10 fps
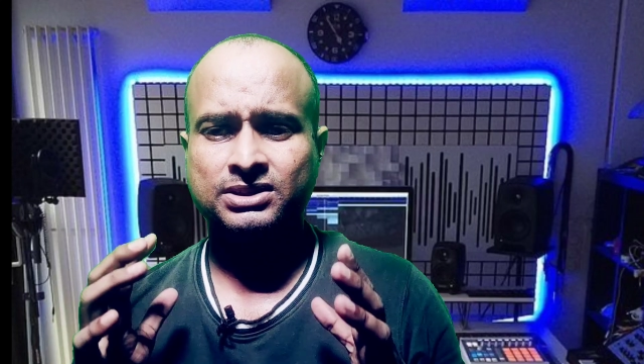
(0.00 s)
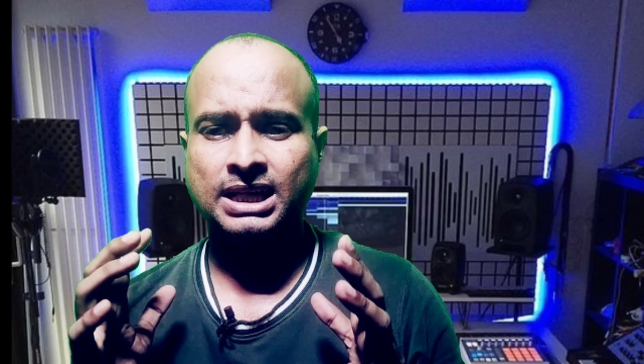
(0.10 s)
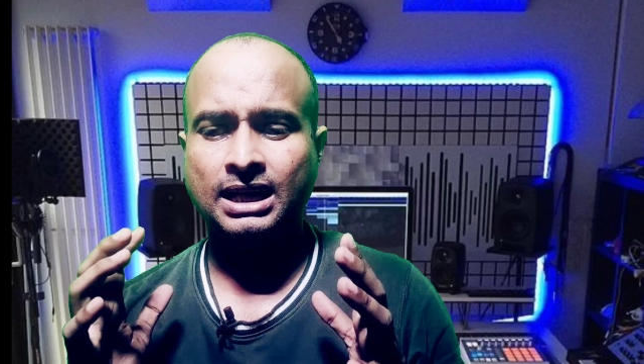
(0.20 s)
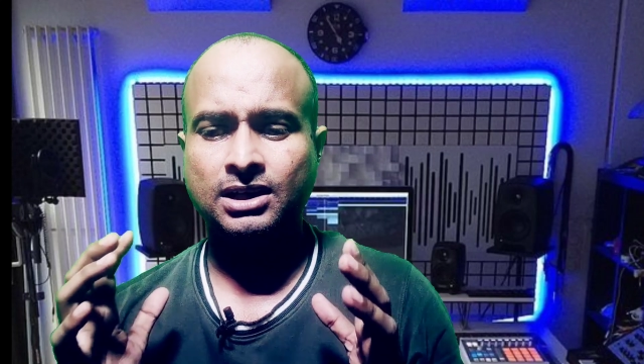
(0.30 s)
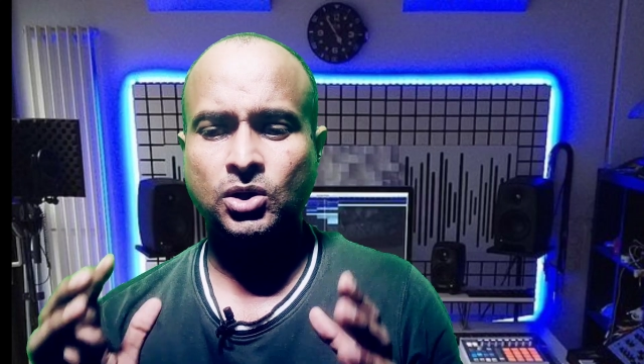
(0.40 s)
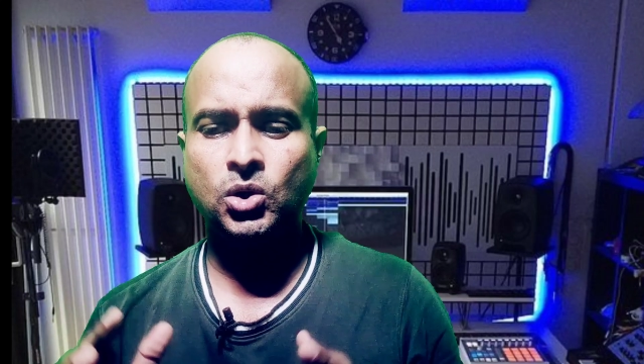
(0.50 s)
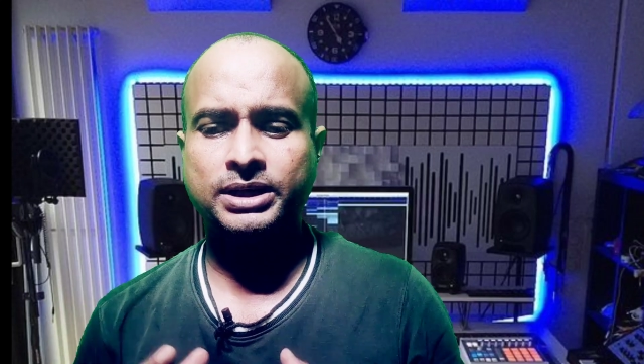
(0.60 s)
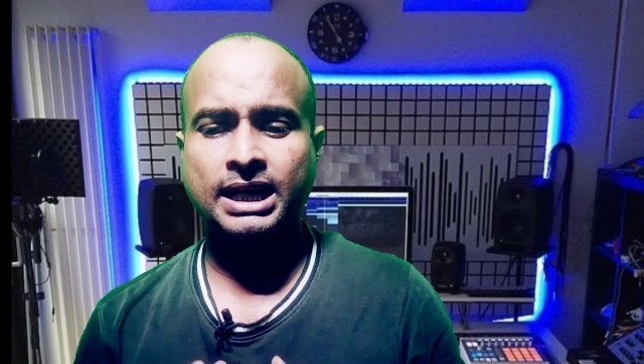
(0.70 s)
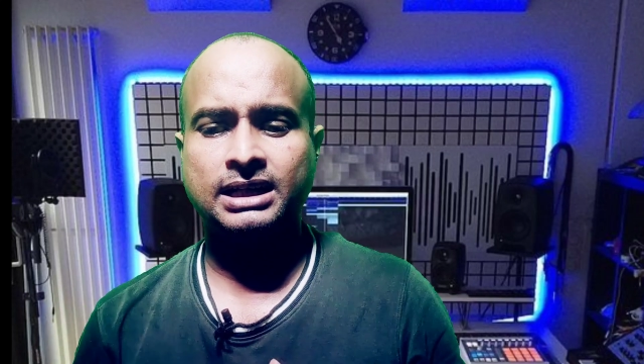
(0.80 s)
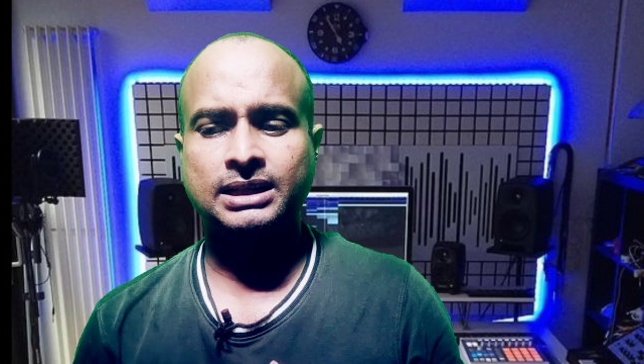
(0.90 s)
ज्यादातर लोग
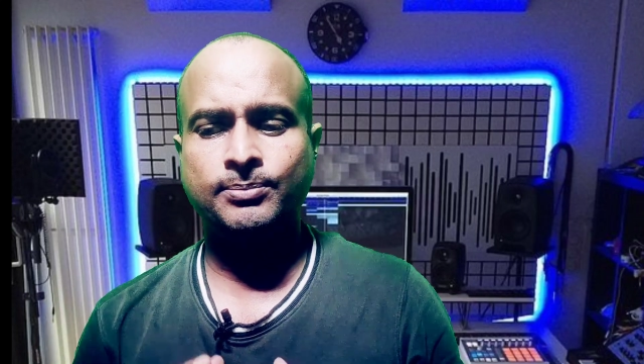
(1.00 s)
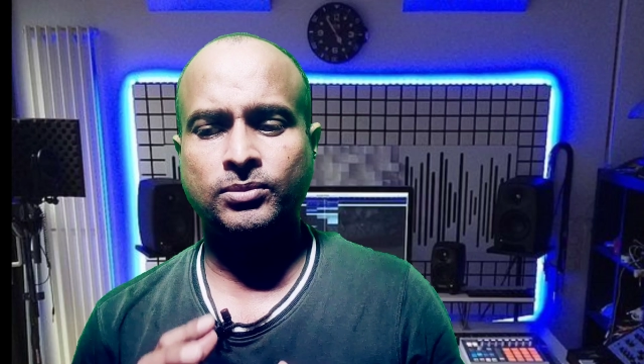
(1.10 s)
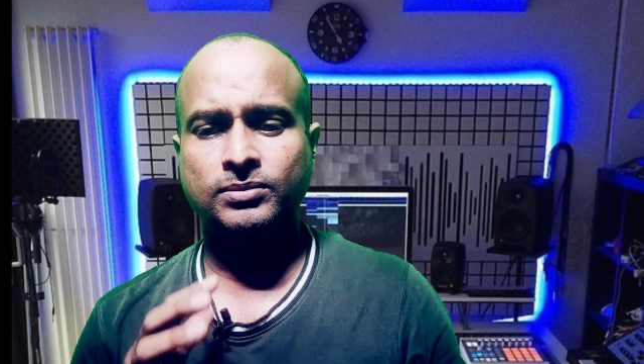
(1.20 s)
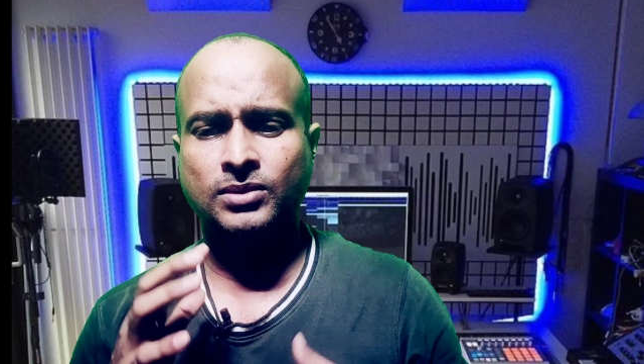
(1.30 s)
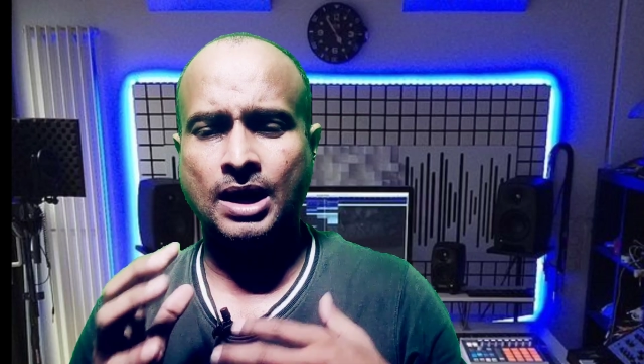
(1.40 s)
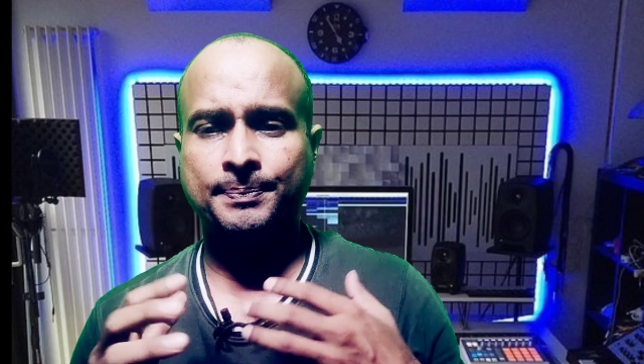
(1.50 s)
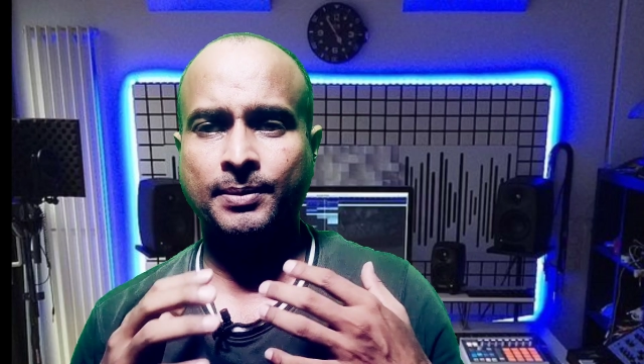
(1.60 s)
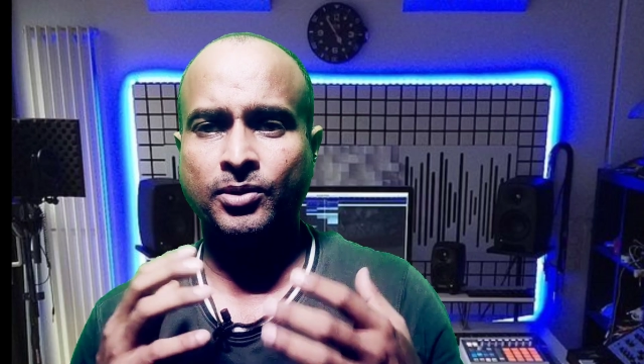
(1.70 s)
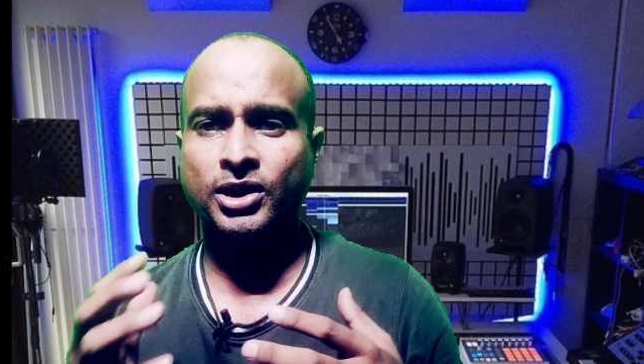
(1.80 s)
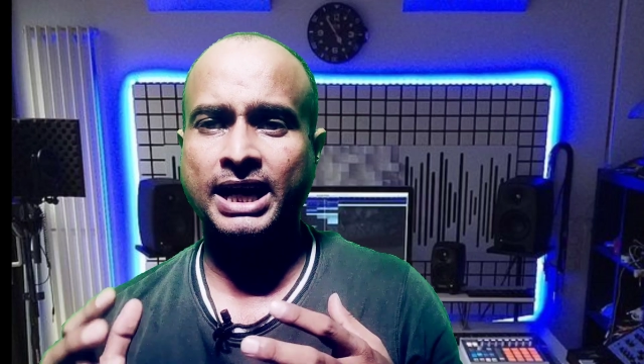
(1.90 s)
क्या कहते हैं आपको
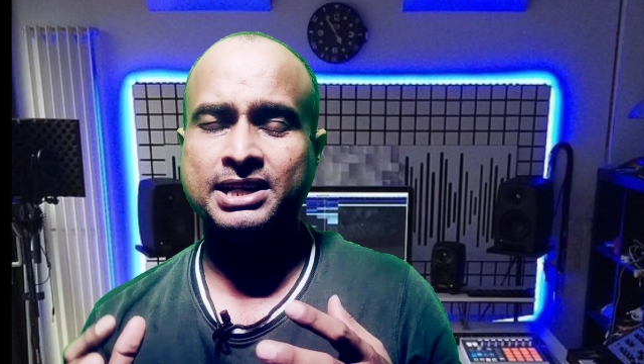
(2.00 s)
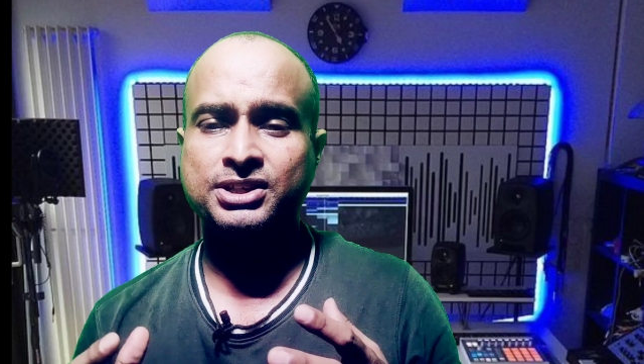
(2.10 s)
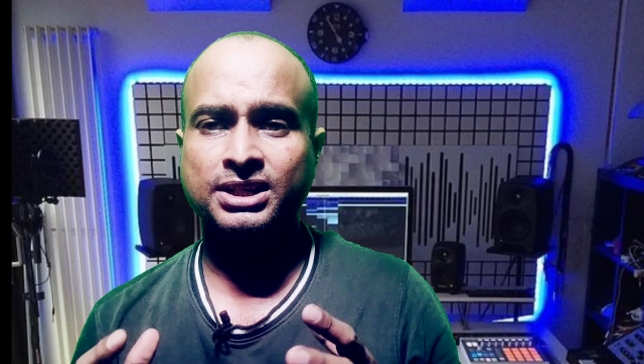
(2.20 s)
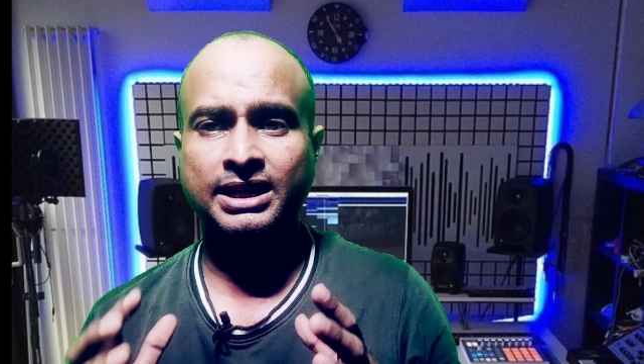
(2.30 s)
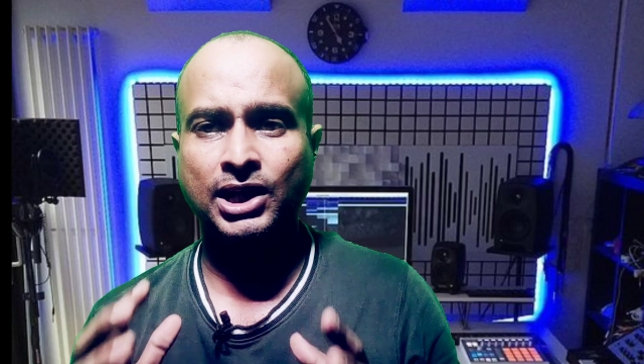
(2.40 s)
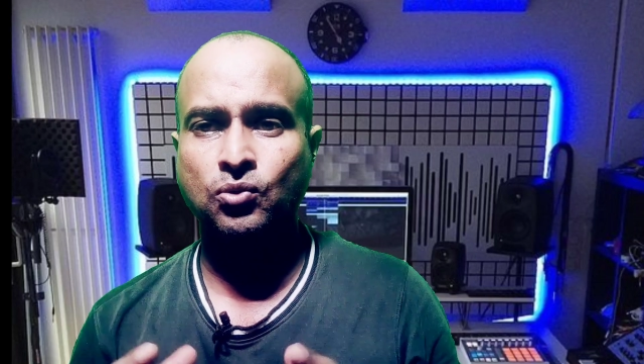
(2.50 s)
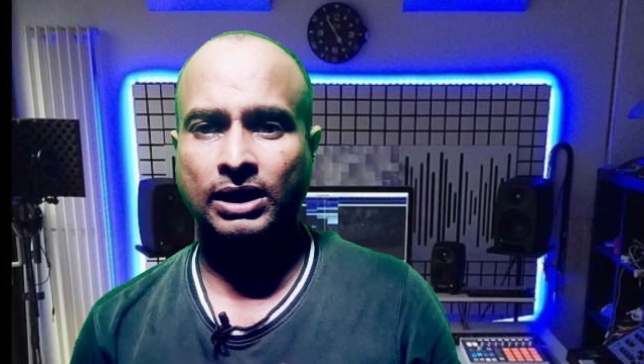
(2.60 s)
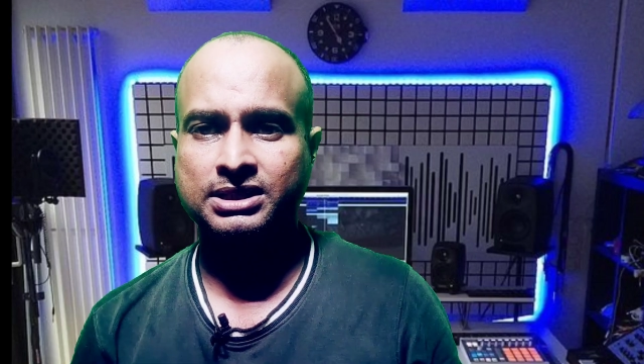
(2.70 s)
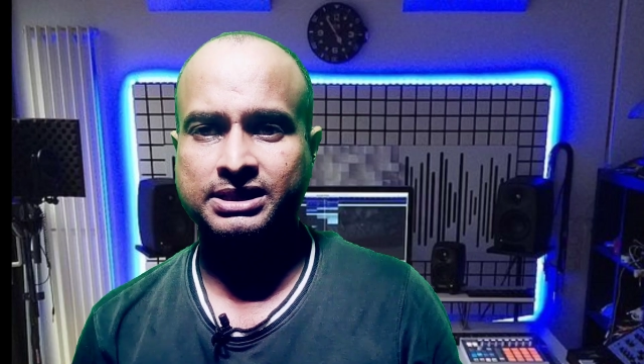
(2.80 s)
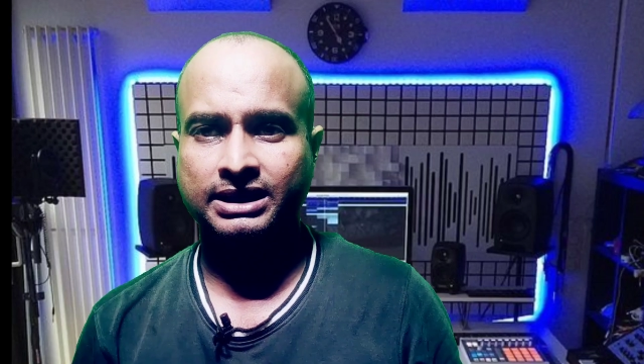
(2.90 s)
मोनेटाइजेशन नहीं हुआ
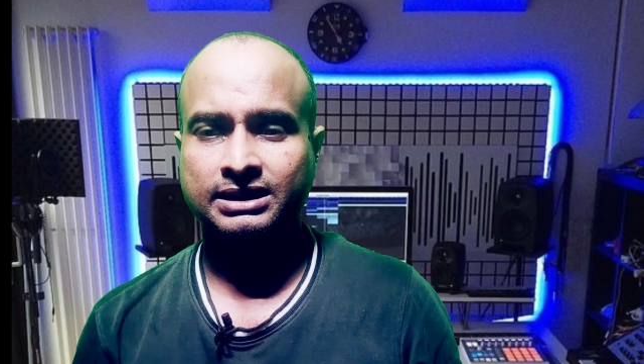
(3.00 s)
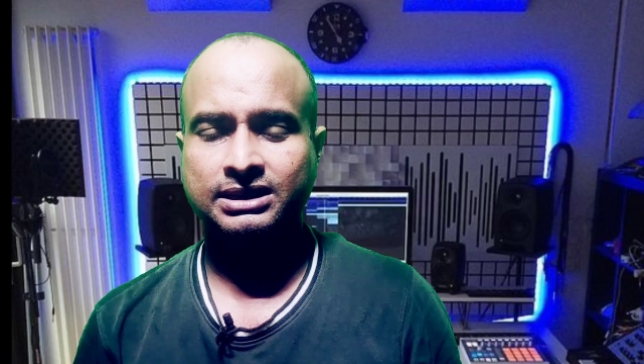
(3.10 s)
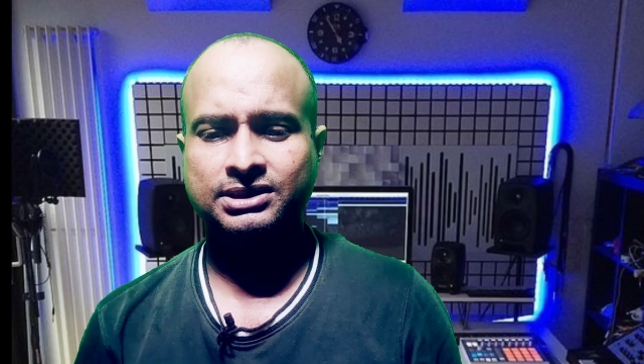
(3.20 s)
जिसके